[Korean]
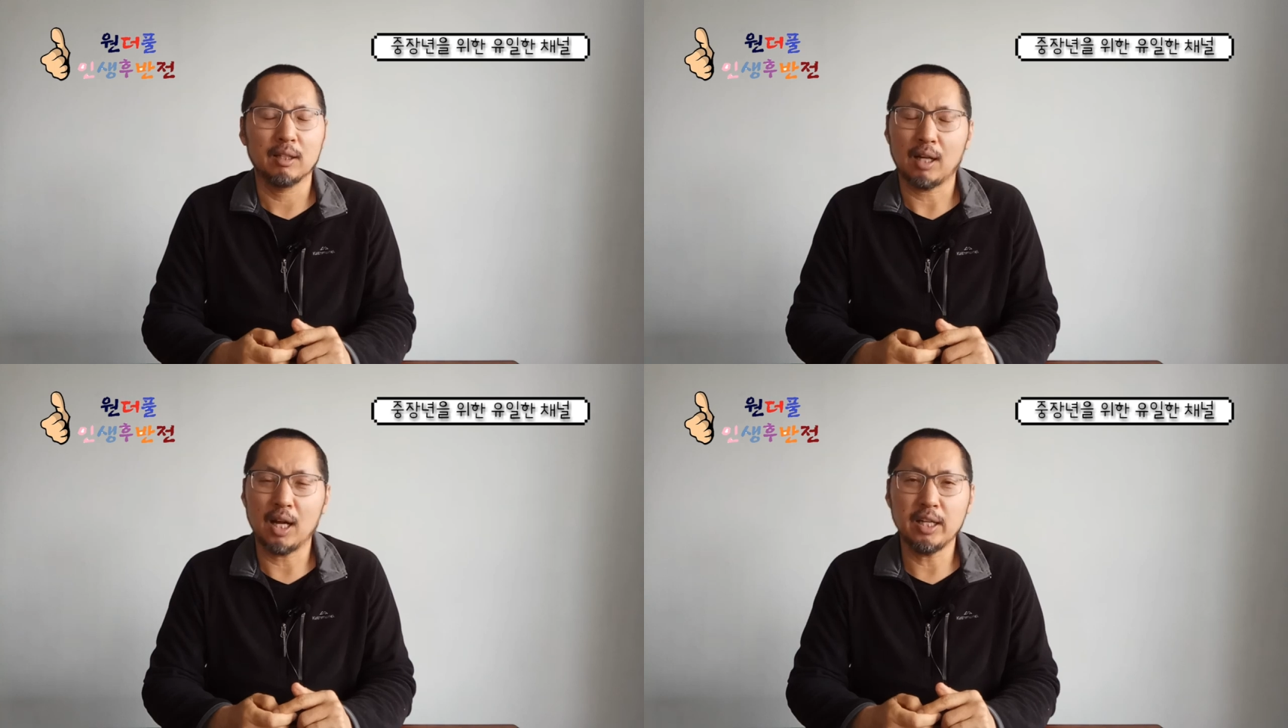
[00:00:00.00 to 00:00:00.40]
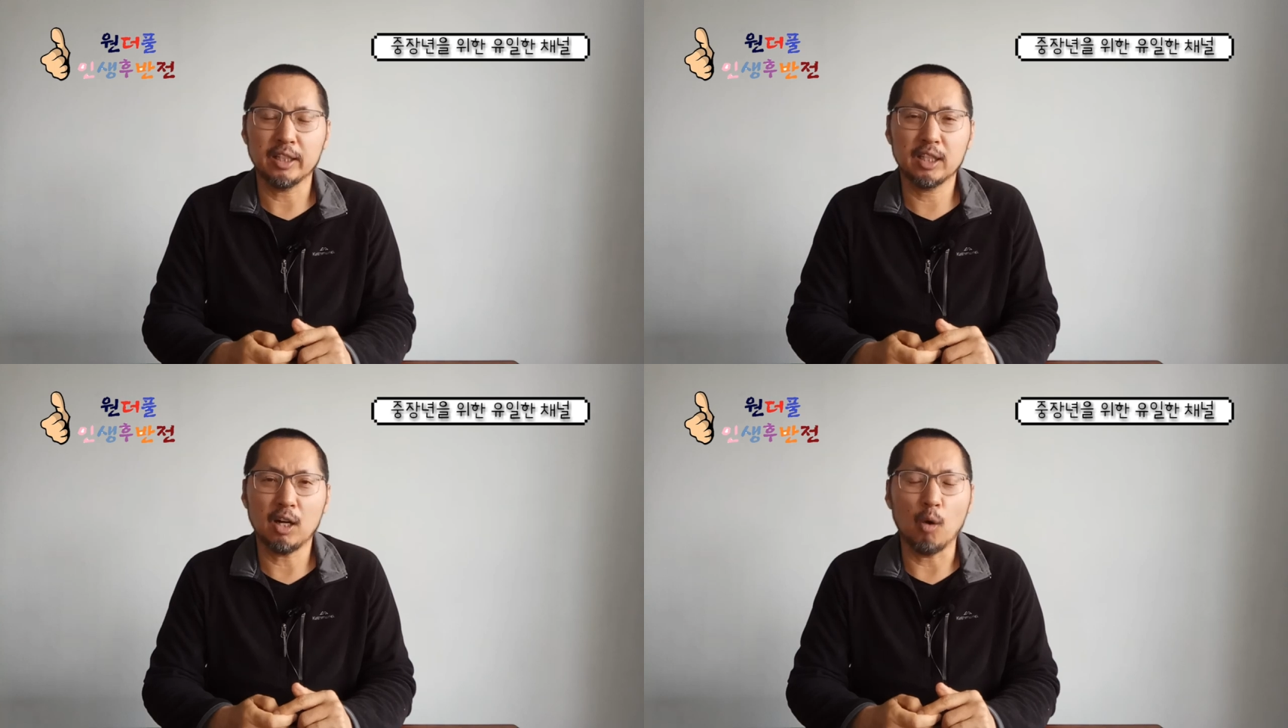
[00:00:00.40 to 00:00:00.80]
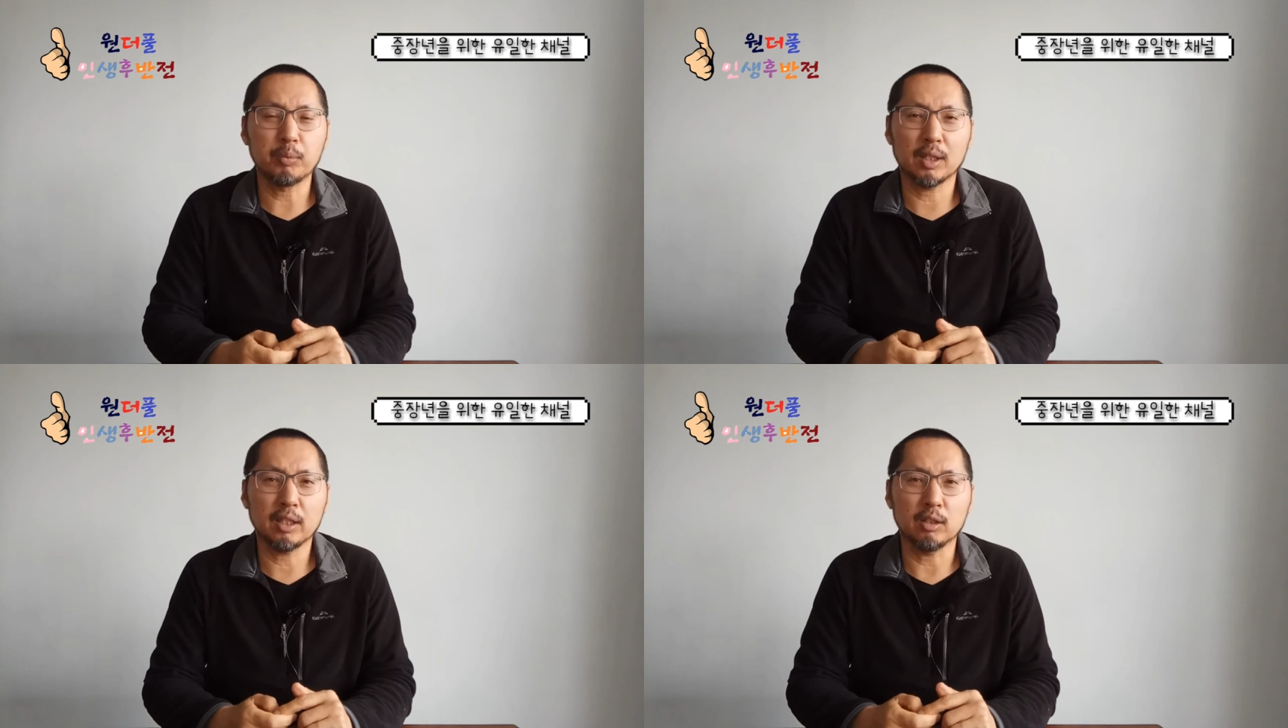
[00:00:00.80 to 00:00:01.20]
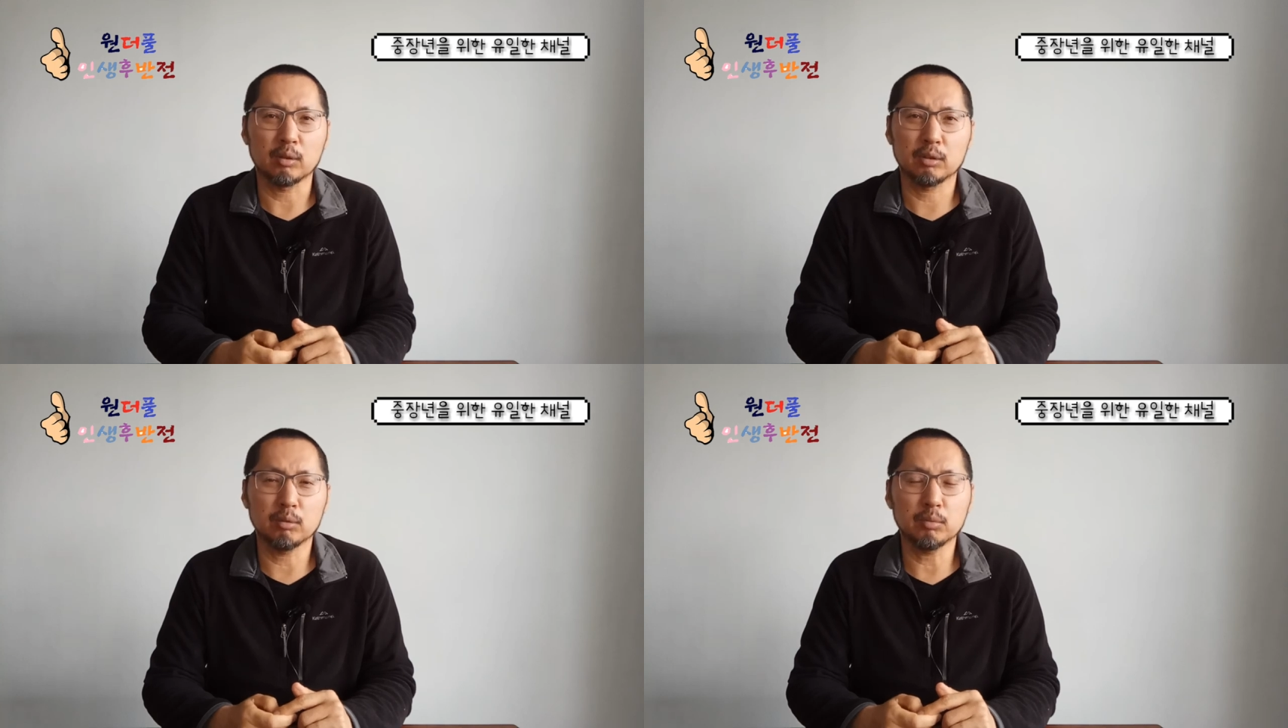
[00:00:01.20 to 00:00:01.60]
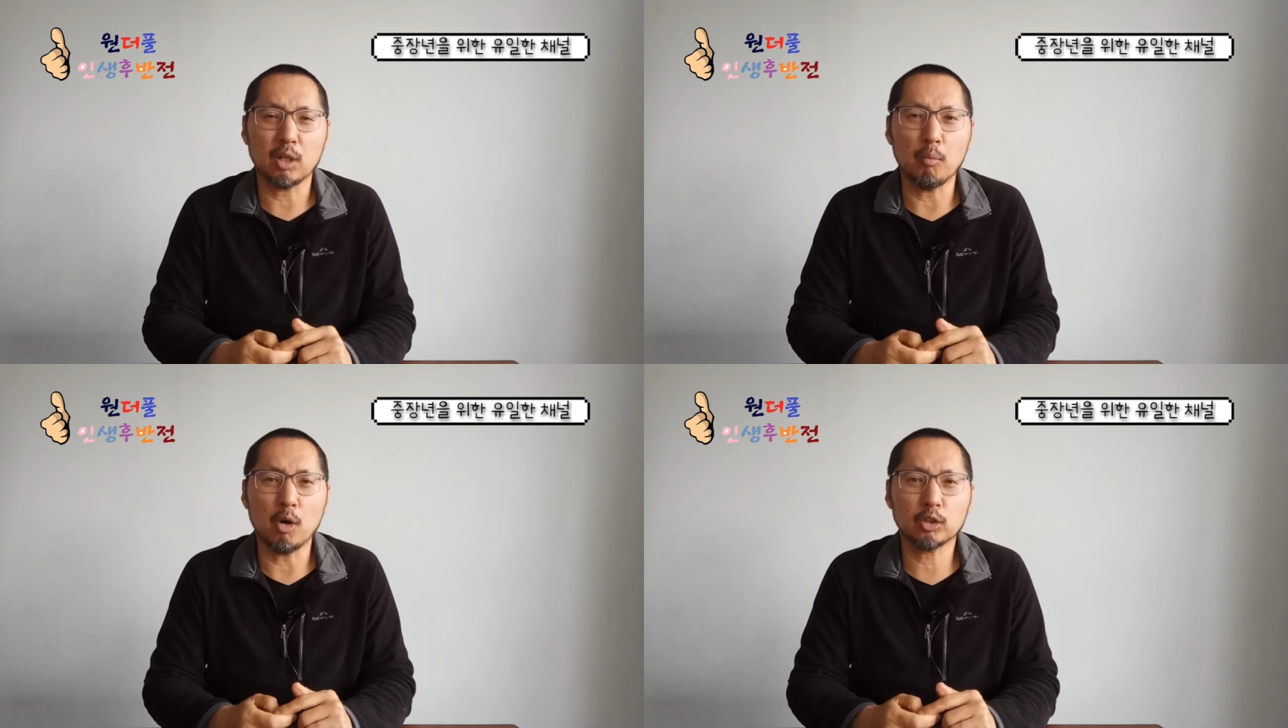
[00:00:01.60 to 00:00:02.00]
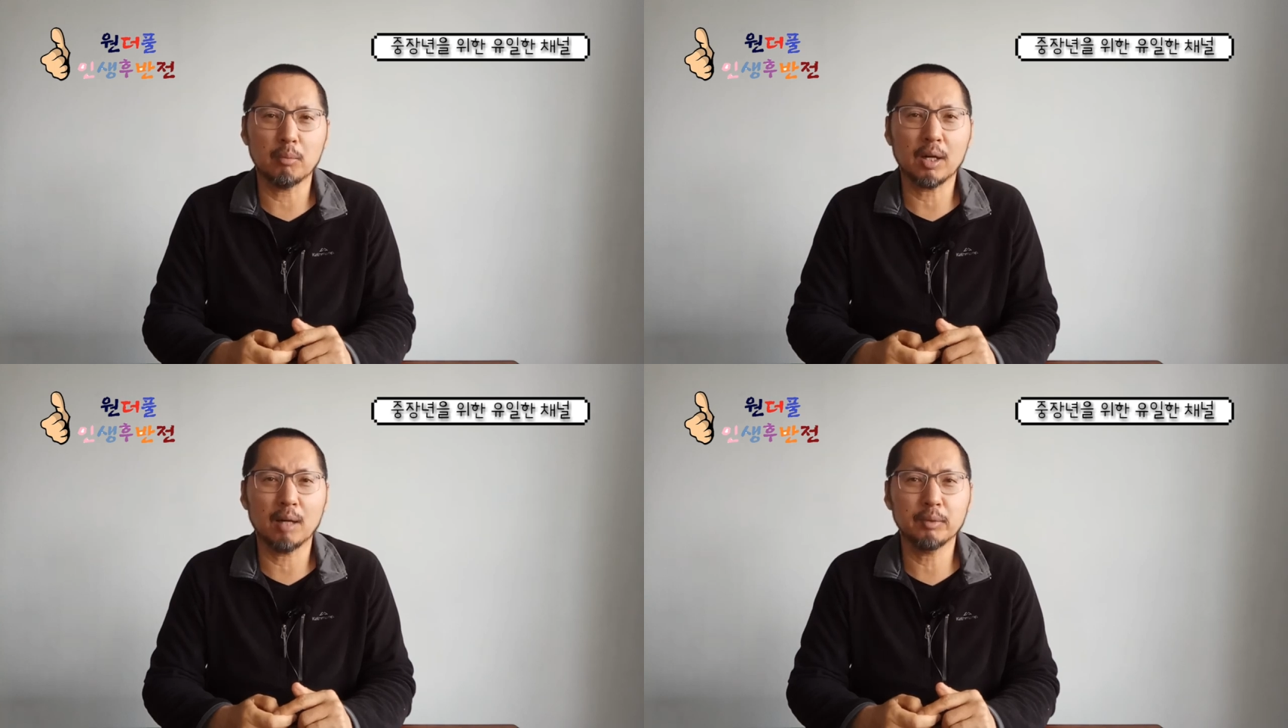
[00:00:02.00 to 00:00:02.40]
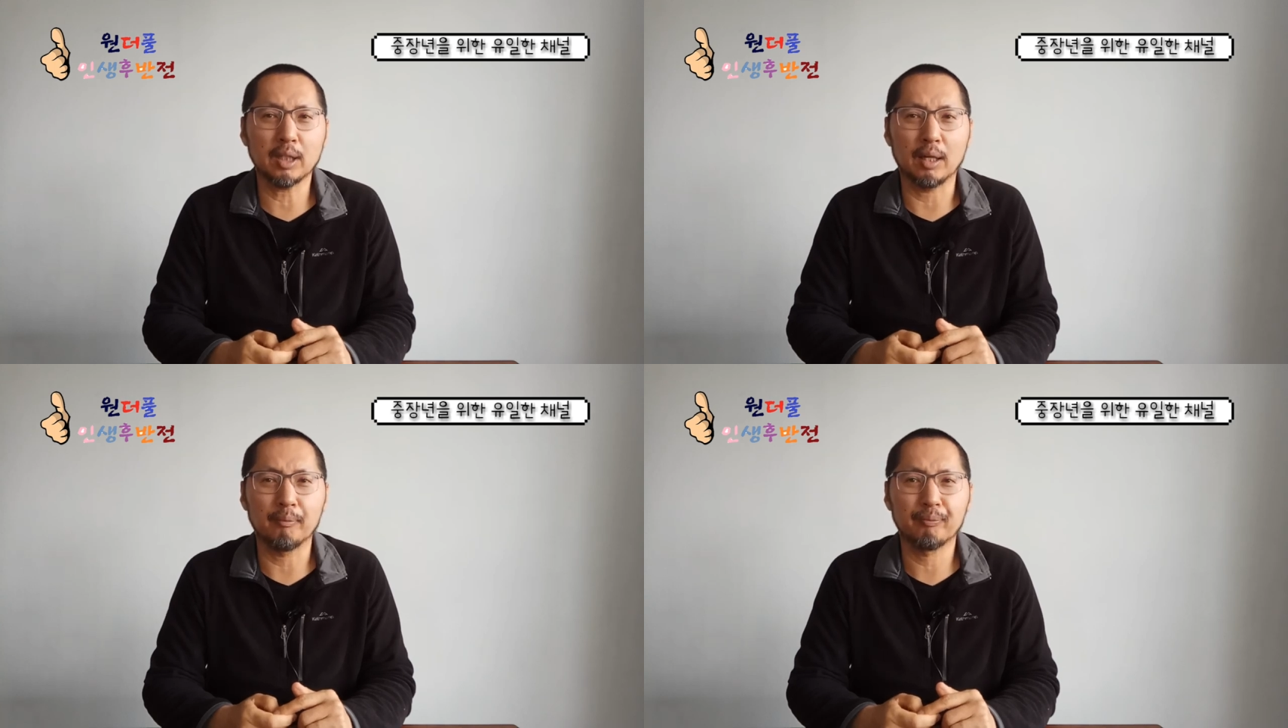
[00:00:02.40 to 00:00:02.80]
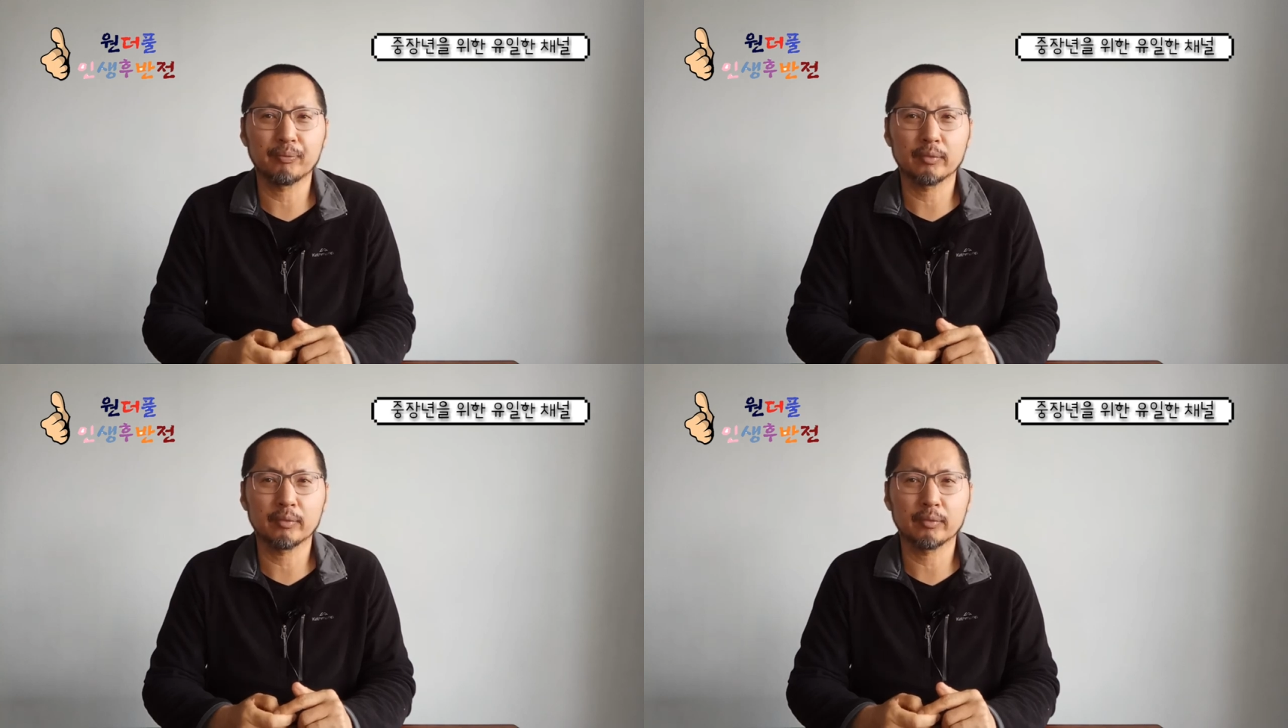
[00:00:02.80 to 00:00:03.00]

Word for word: 할 얘기가 없잖아요. 좀 서먹서먹합니다.